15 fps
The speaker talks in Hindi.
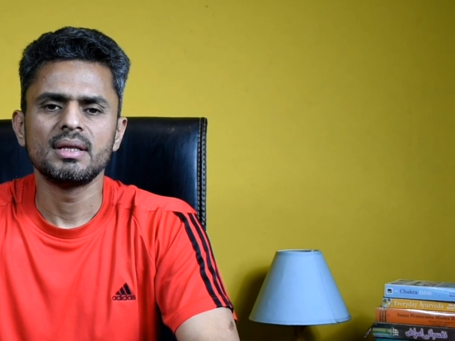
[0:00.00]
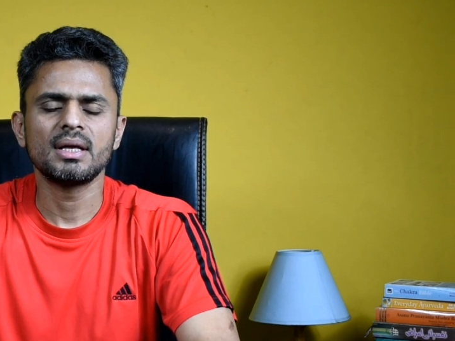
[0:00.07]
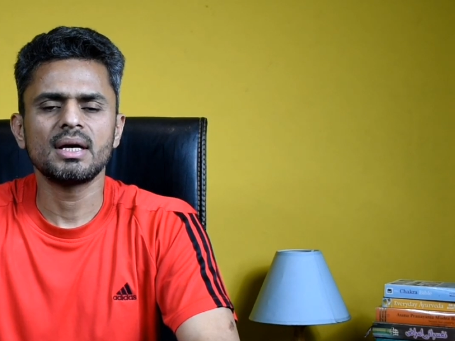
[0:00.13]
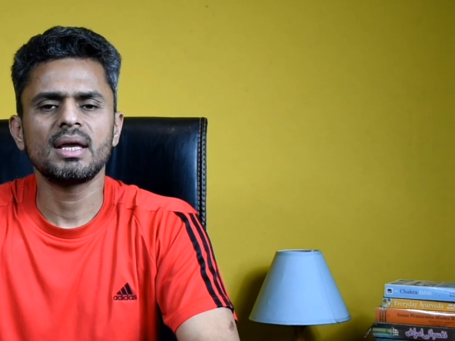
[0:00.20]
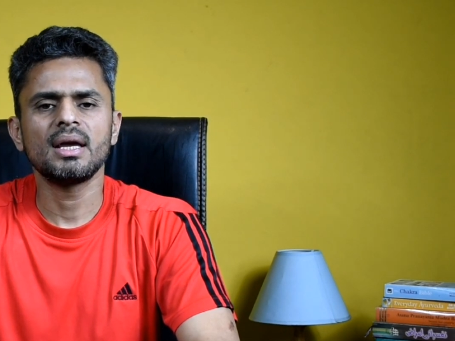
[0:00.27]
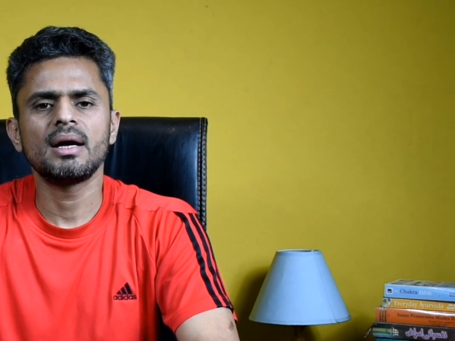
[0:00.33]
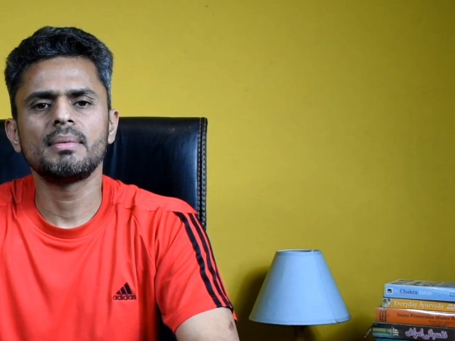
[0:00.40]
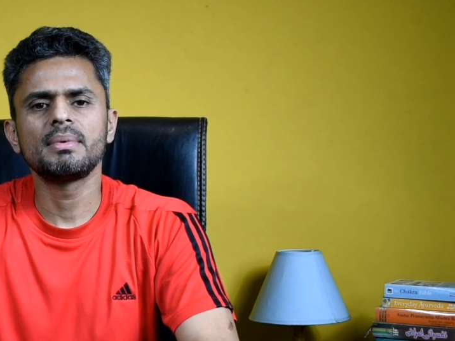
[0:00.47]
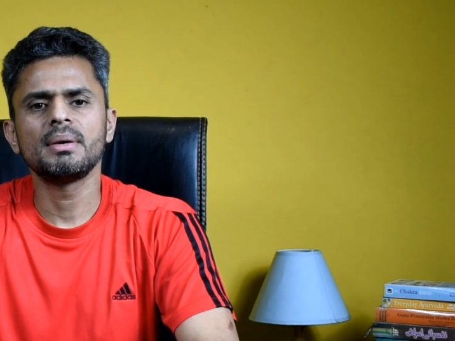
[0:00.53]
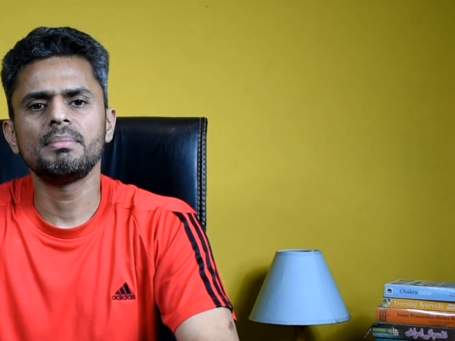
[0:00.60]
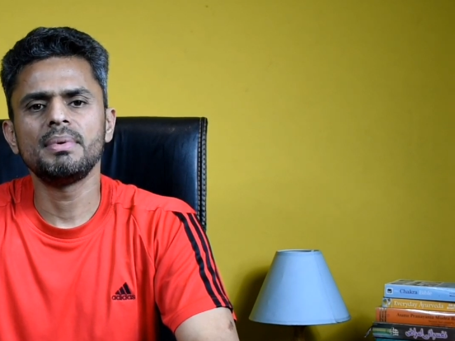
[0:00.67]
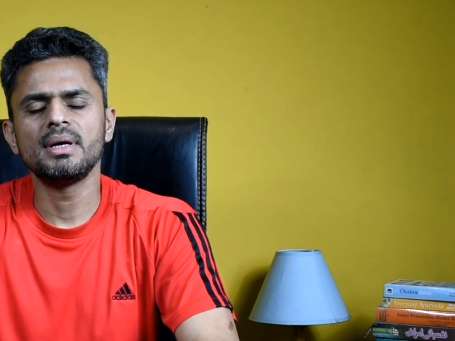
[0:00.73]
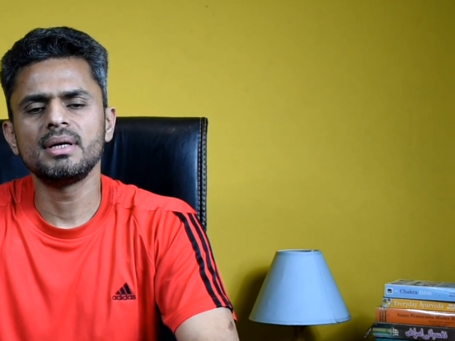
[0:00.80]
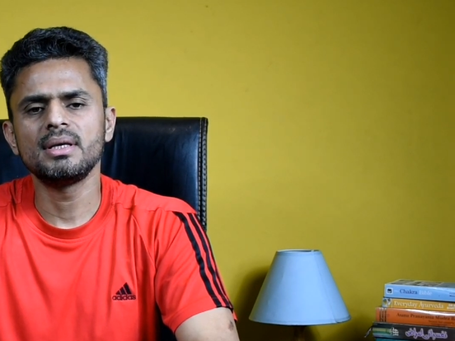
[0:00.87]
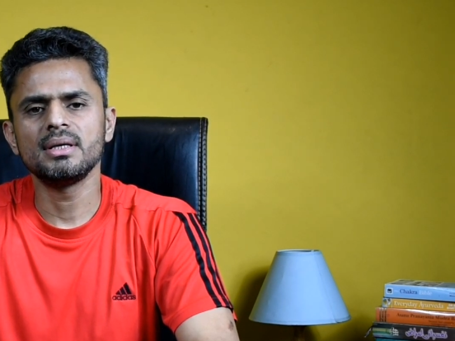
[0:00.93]
ताकि आपके
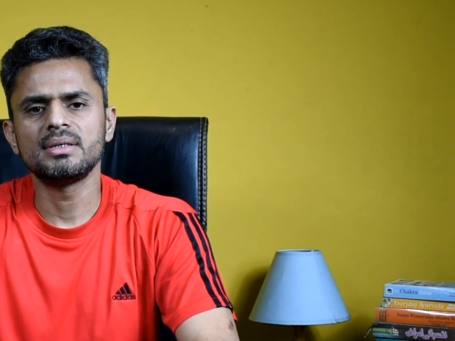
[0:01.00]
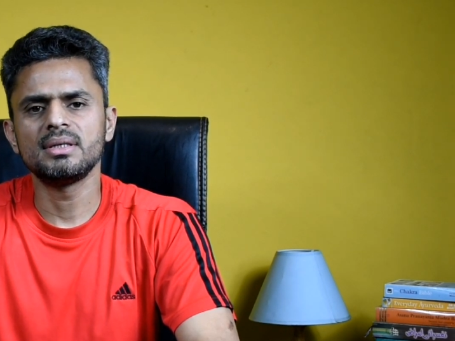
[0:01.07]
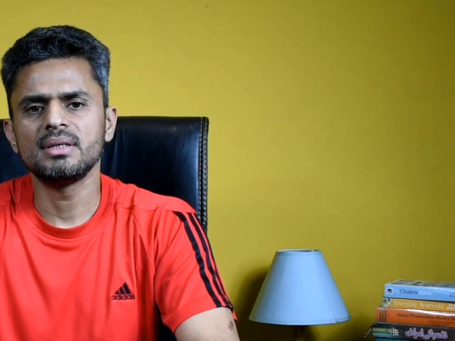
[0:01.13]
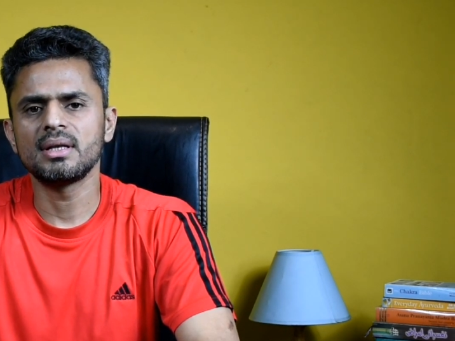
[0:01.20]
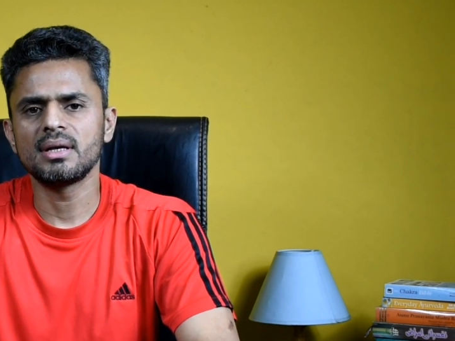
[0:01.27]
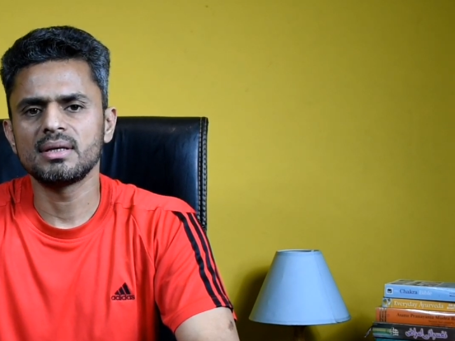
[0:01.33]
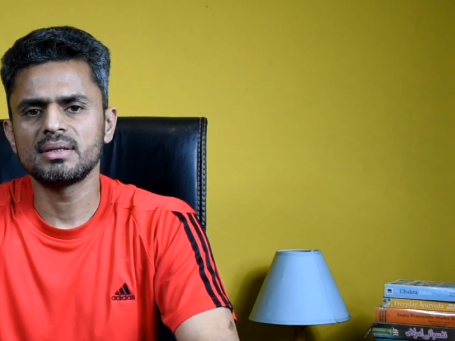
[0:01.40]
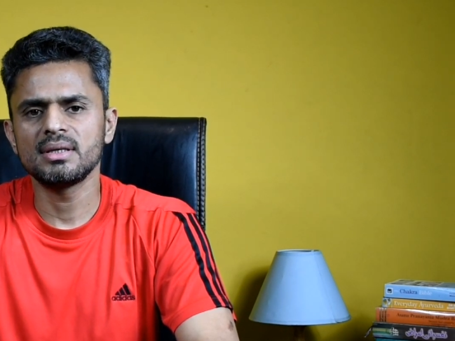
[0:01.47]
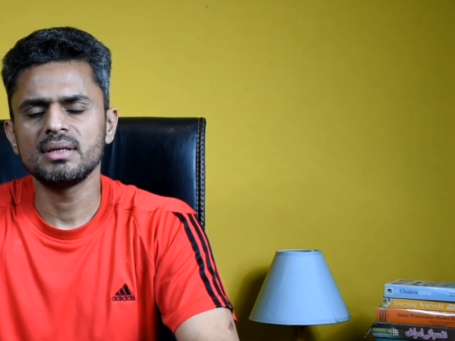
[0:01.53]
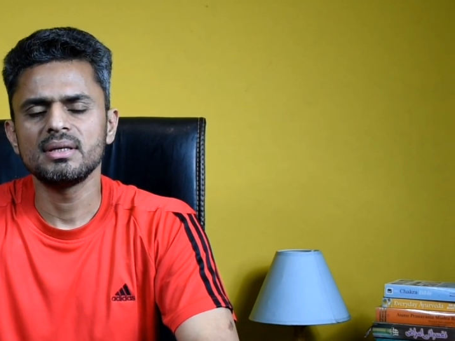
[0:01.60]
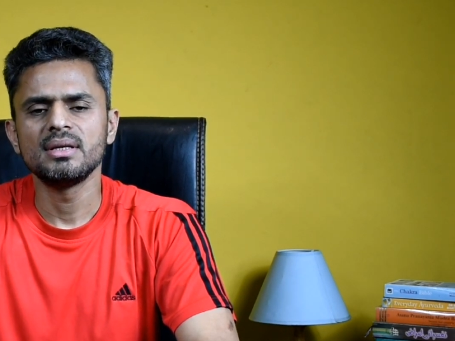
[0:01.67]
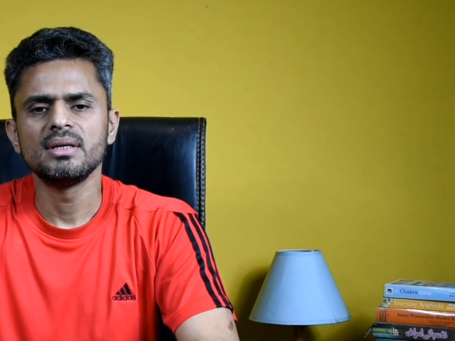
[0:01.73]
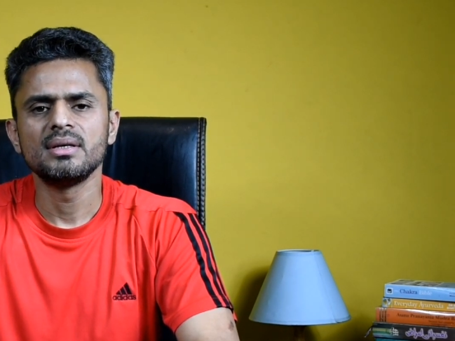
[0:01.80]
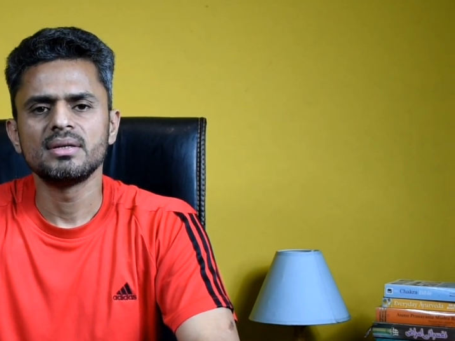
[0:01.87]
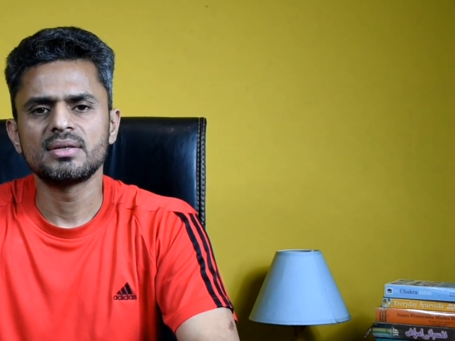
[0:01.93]
पेट की अच्छी तरह से
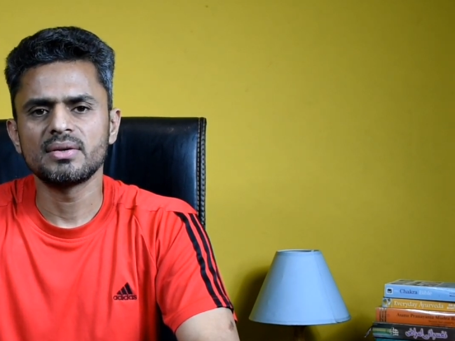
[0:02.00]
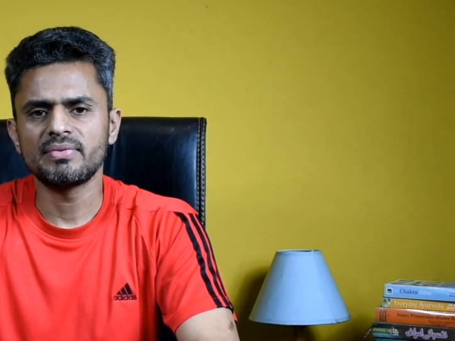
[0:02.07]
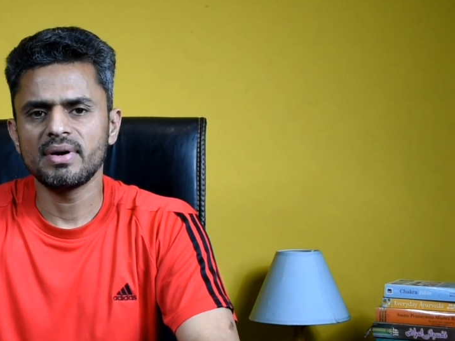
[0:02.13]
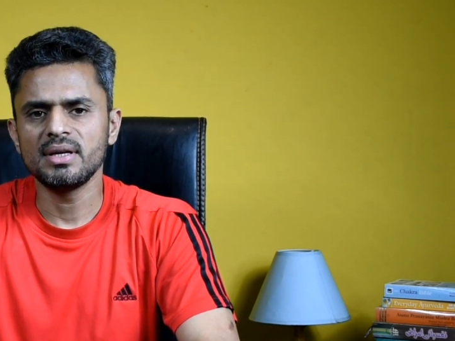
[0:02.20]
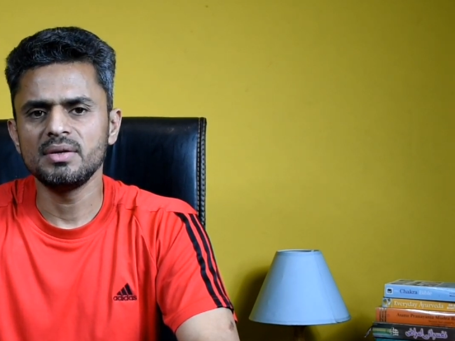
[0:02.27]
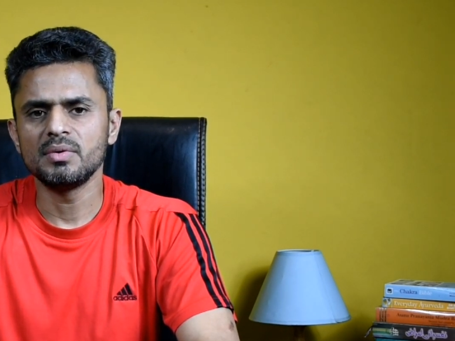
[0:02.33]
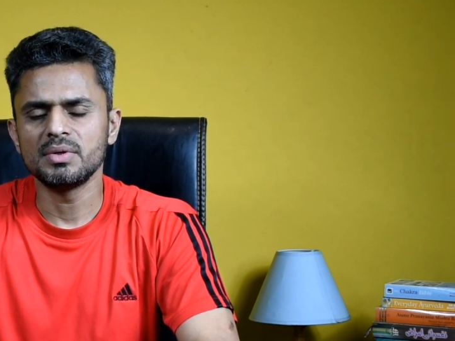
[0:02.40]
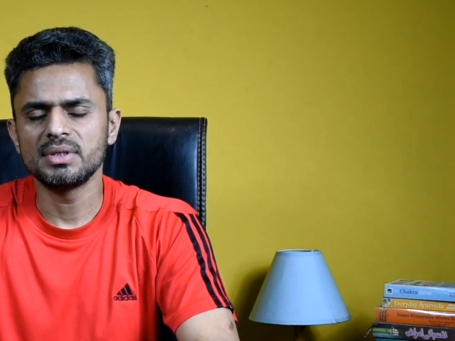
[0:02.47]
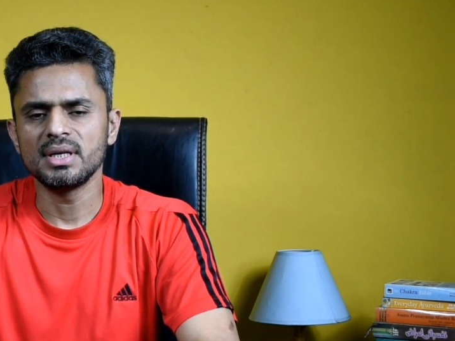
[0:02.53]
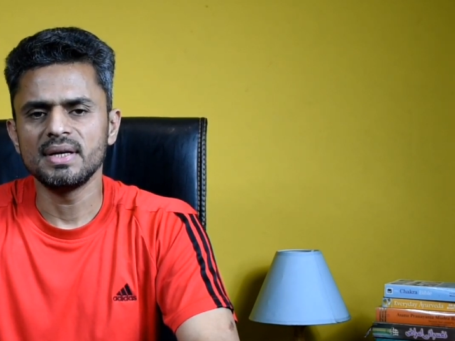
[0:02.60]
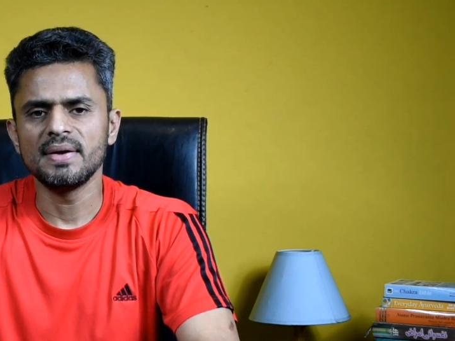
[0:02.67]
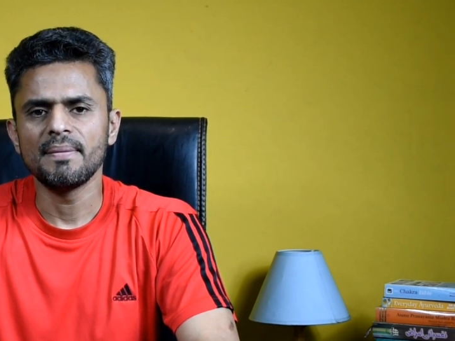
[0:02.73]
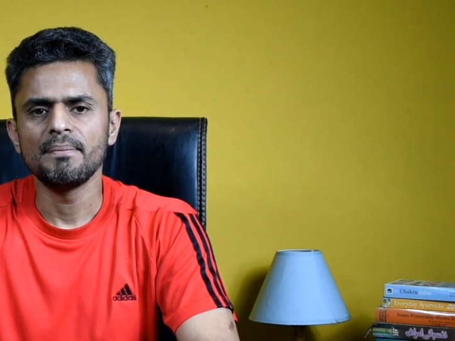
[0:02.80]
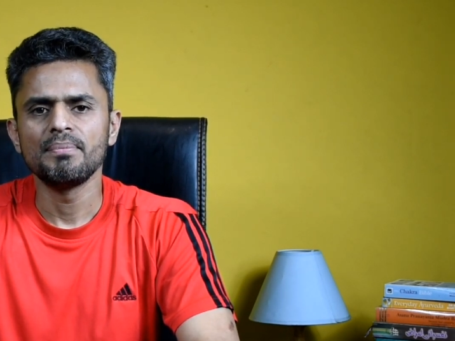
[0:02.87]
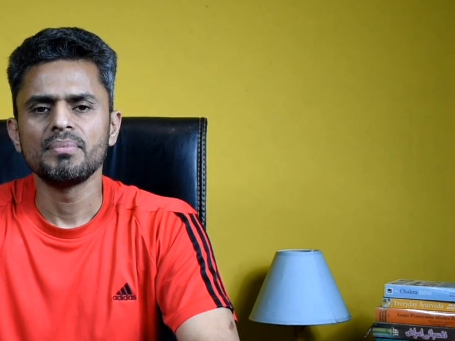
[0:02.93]
सफाई हो जाए